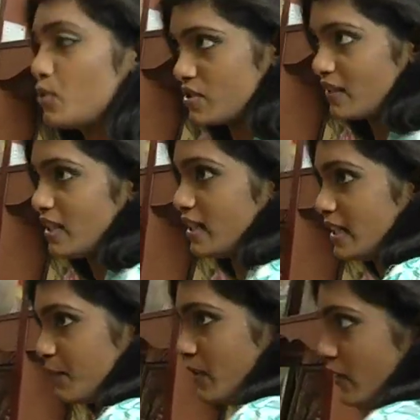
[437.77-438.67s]
కృషి వల్ల
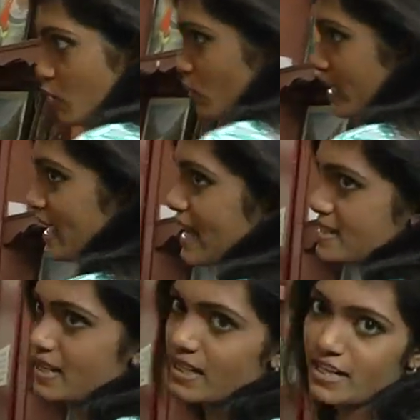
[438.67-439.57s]
ఇప్పటివరకు ఈ
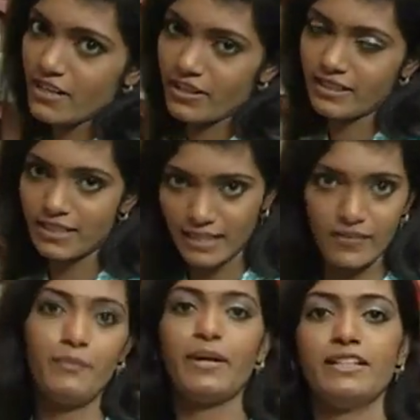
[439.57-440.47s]
గ్యాన్స్ నాట్ గ్యాలరీ ఇంత
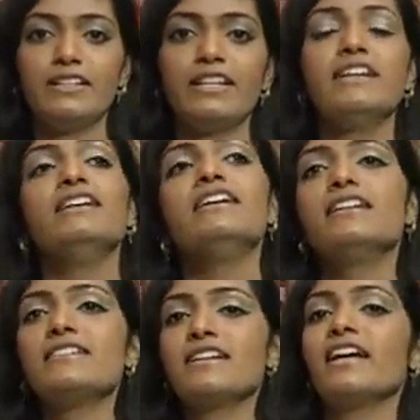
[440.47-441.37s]
డెవలప్ అయిందంటే
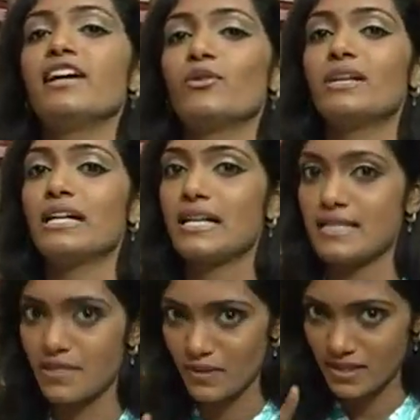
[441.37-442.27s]
నిజంగా ఇక్కడ ఉన్న
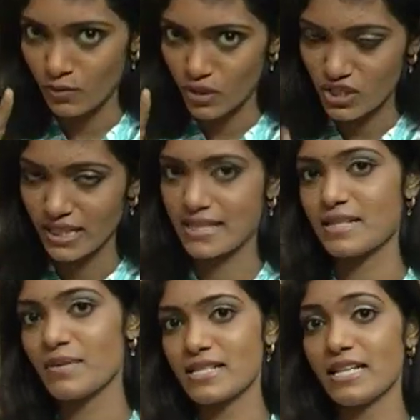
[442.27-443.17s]
కస్టమర్స్ వచ్చే
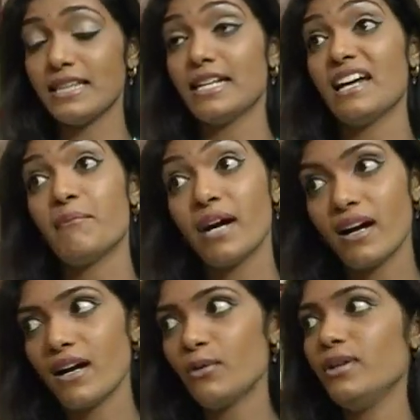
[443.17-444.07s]
కస్టమర్స్కి ఇంత
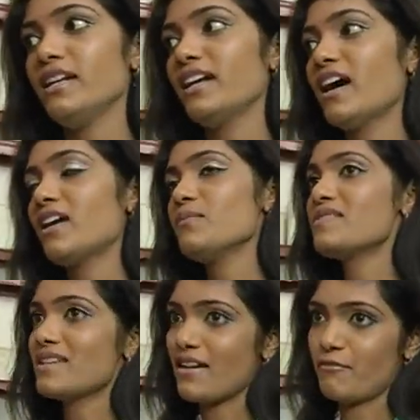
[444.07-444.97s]
నమ్మకంగా ఉందంటే కారణం
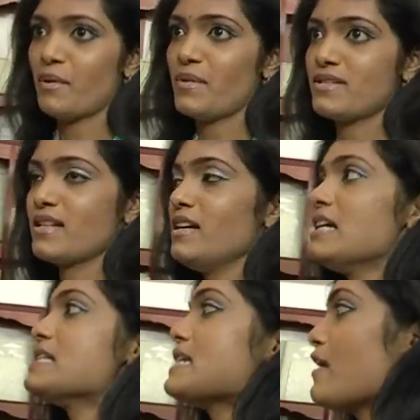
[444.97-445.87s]
స్టాఫ్ మెంబర్స్
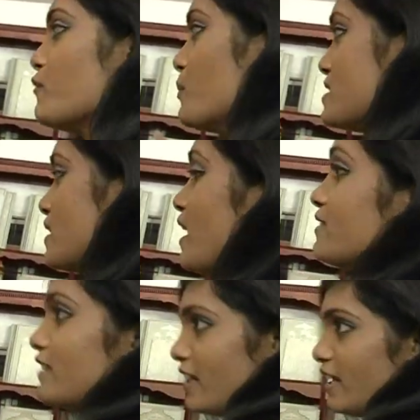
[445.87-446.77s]
స్టాఫ్ మెంబర్స్
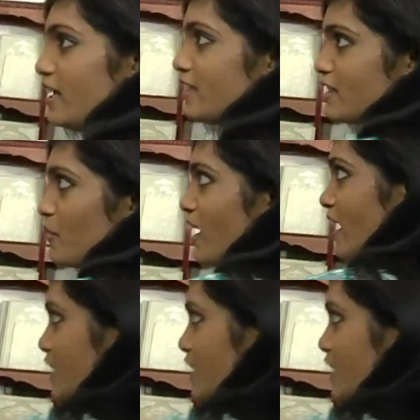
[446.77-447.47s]
అందరికీ ఇంత బాగా